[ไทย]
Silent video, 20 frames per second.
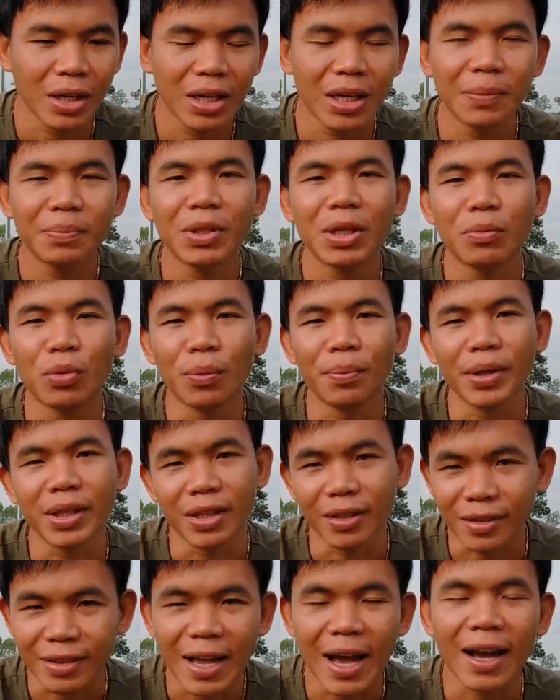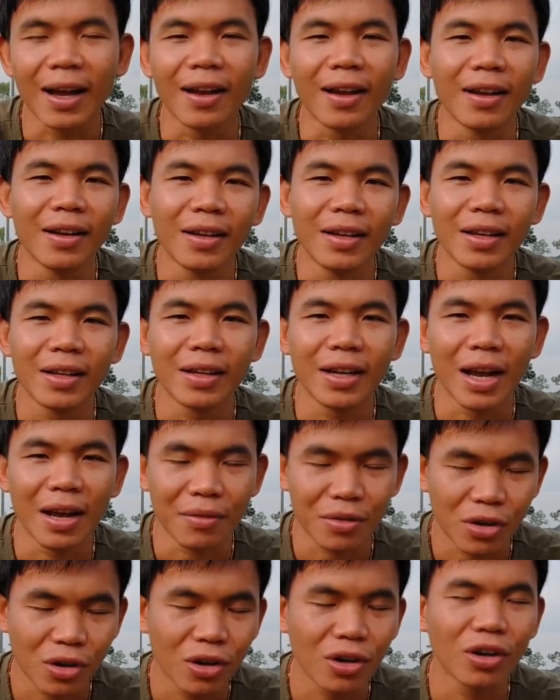คลิปที่ผมไปติดตั้งนะค
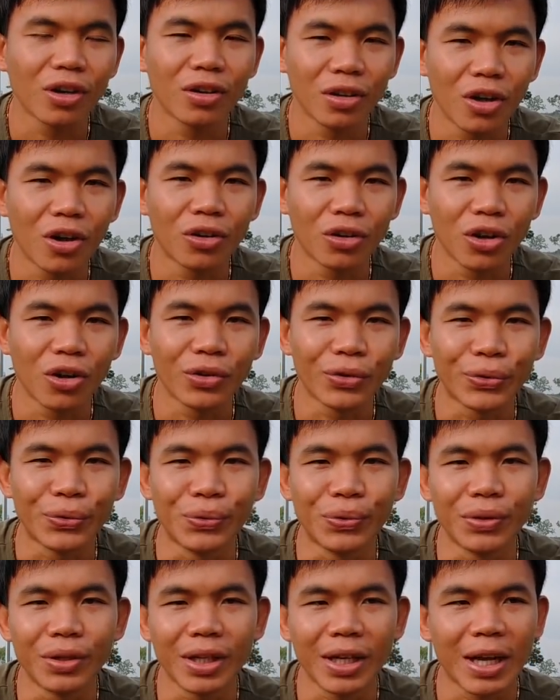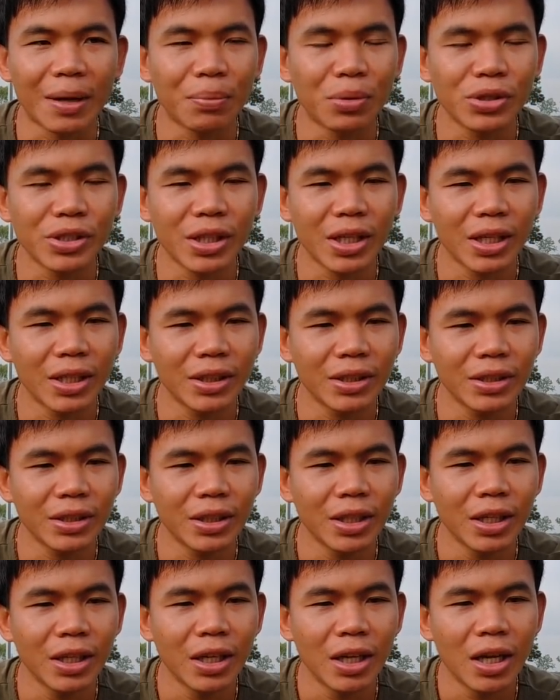รับก็ลองลองดูนะครับเพราะฉะนั้น
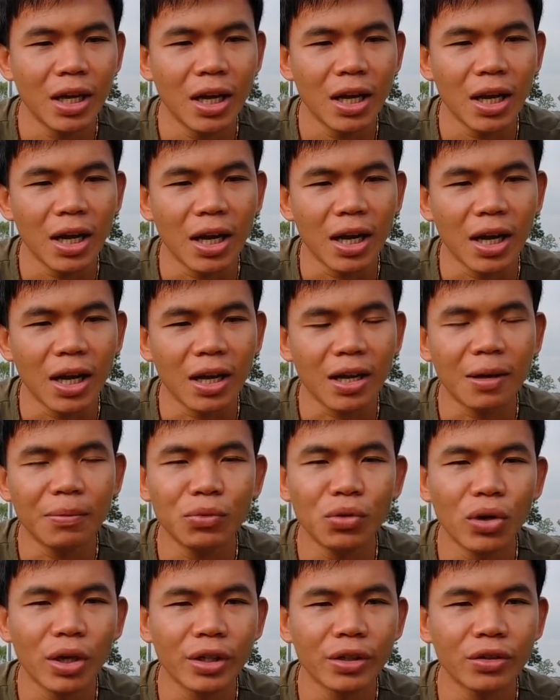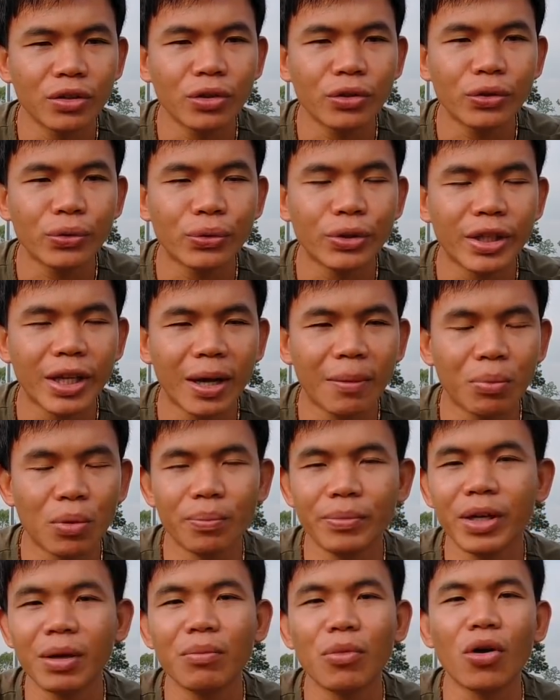คำนวณต้นทุนเนี่ยผ
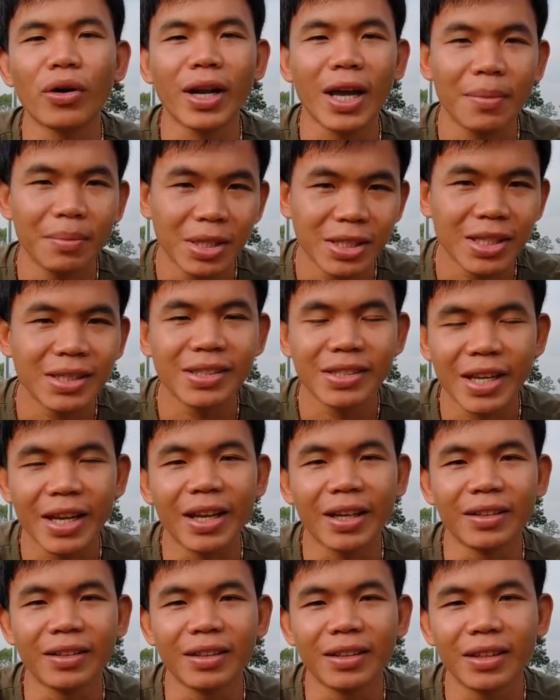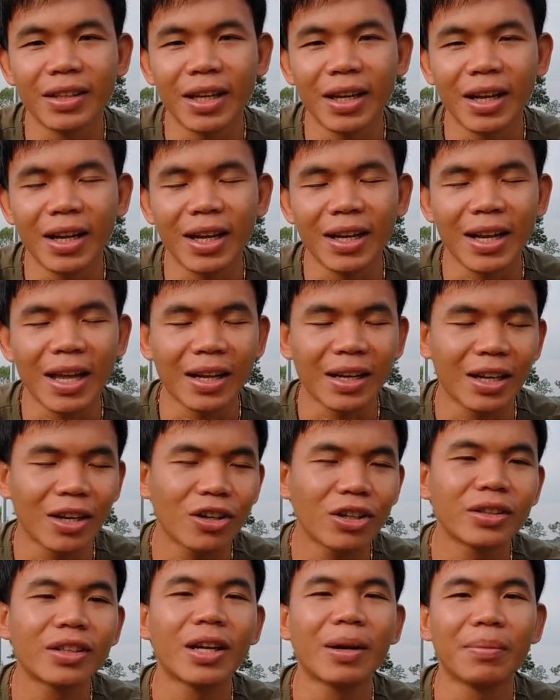มยังบอกได้ไม่ชัดเจน แต่หลัก ๆ แล้
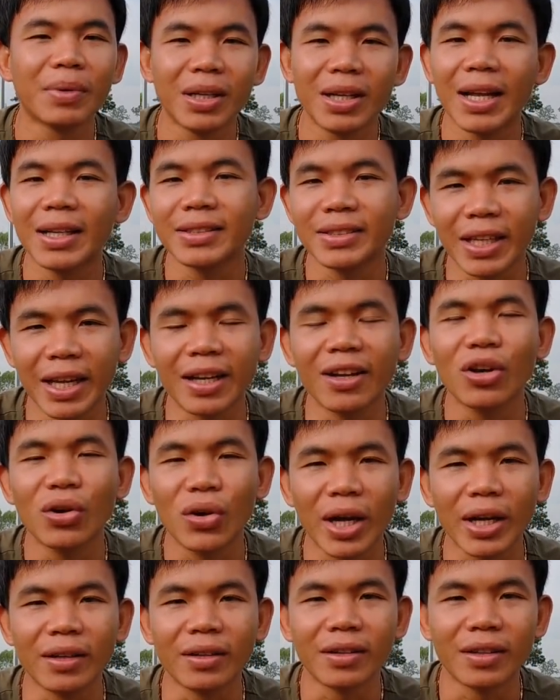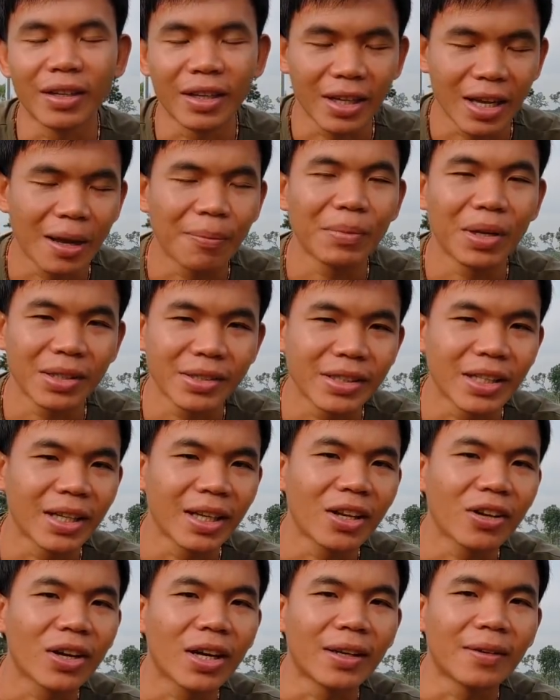วก็เตรียมเงินหลักแสนแล้วกันนะครับหลักแสน
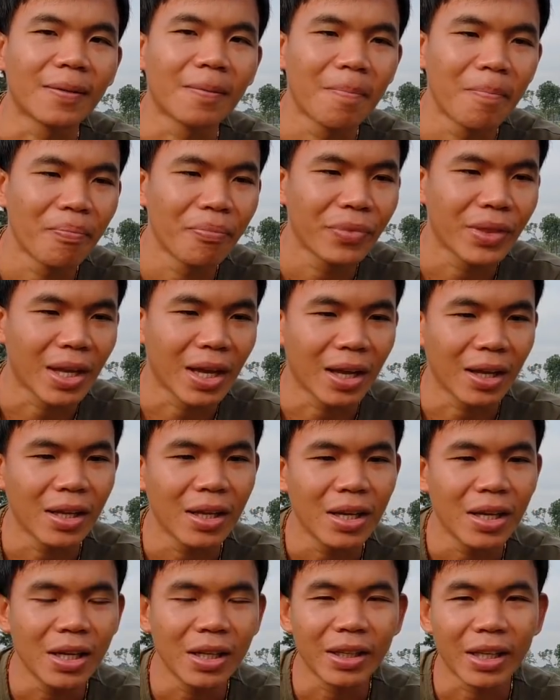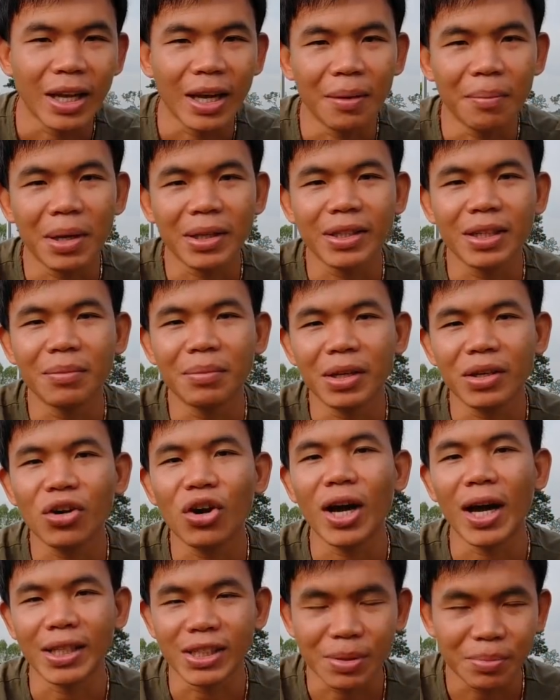แล้วกันนะฮะแต่บางทีมัน
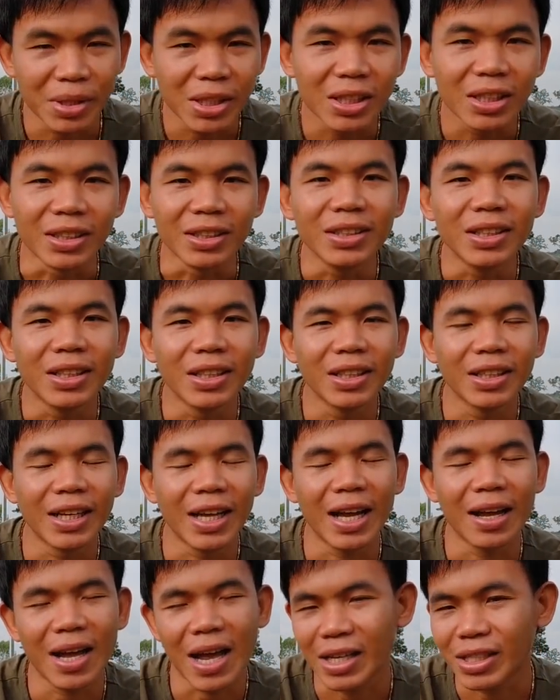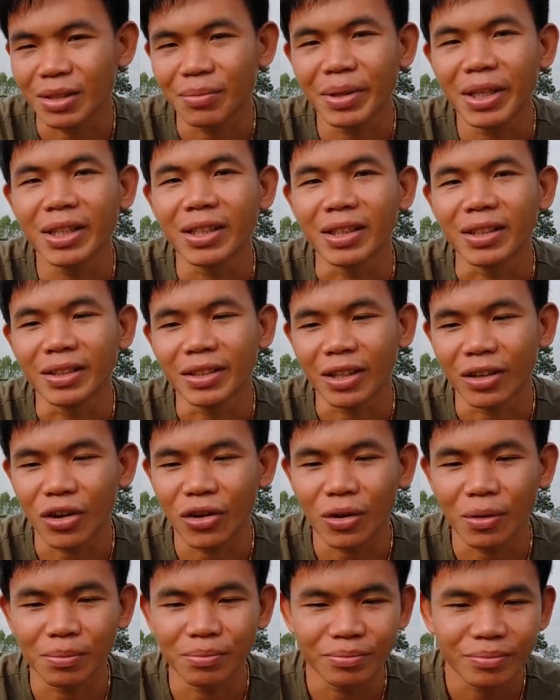ก็อาจจะไม่ถึงนะฮะอาจจะไม่ถึงแต่
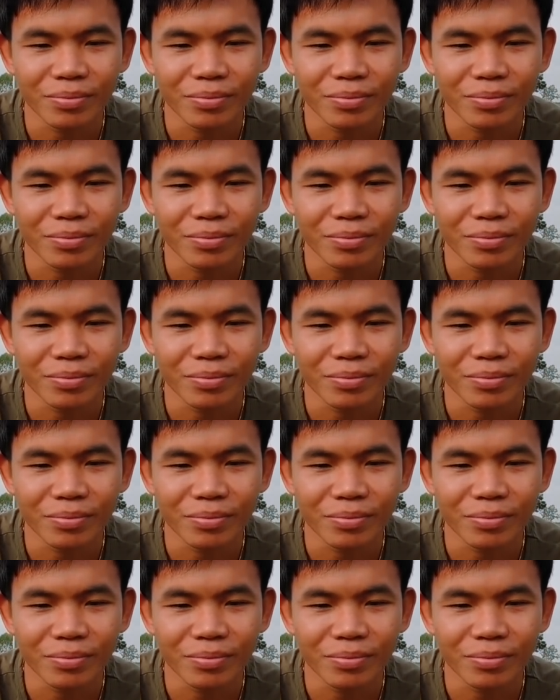ก็